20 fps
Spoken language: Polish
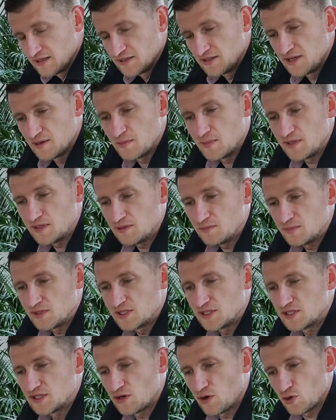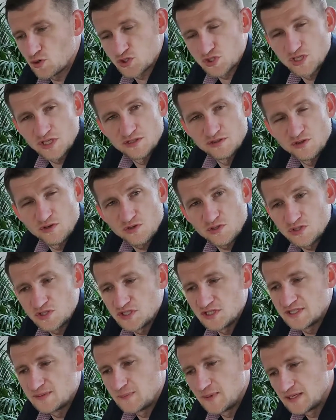Nie mylmy
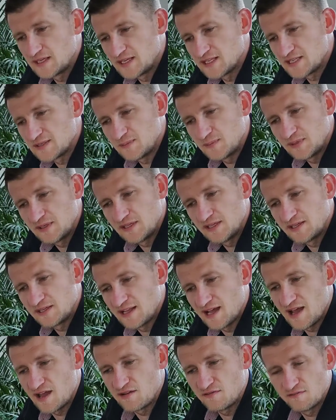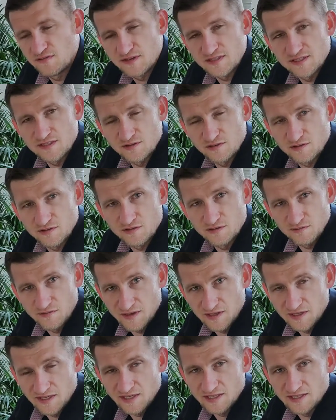oszczędności z pieniędzmi na
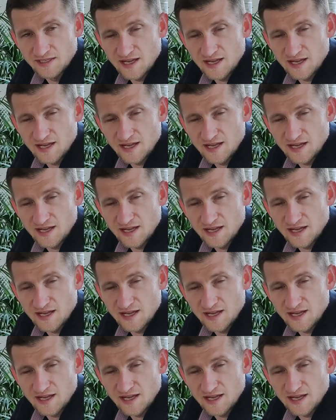inwestowanie.